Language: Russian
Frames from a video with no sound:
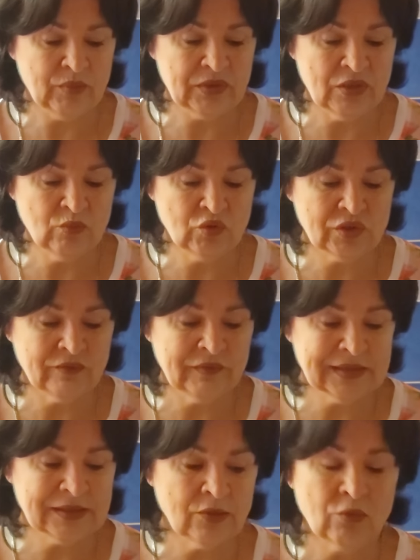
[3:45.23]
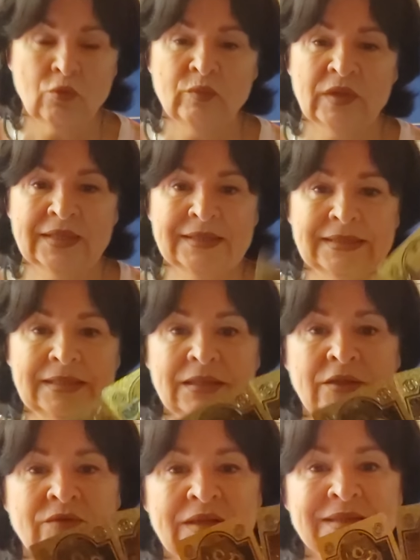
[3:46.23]
потому что у нас огромная
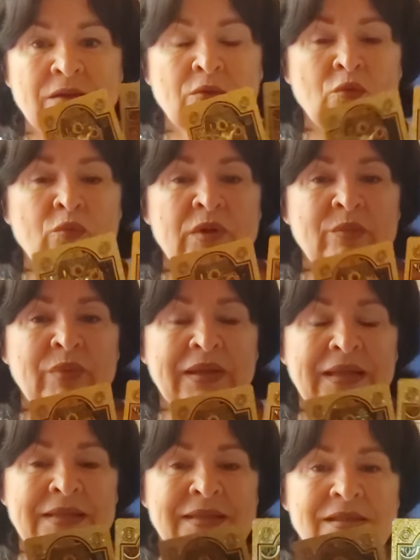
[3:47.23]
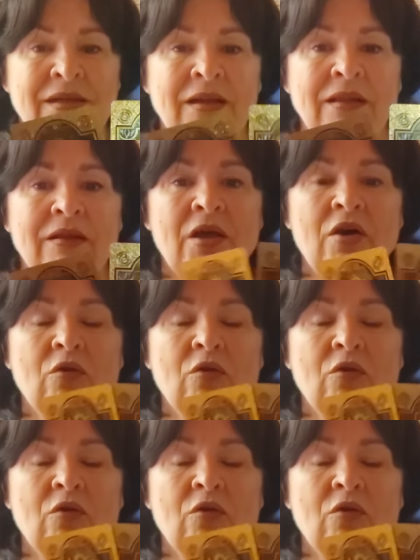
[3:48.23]
сила, у нас огромный потенциал,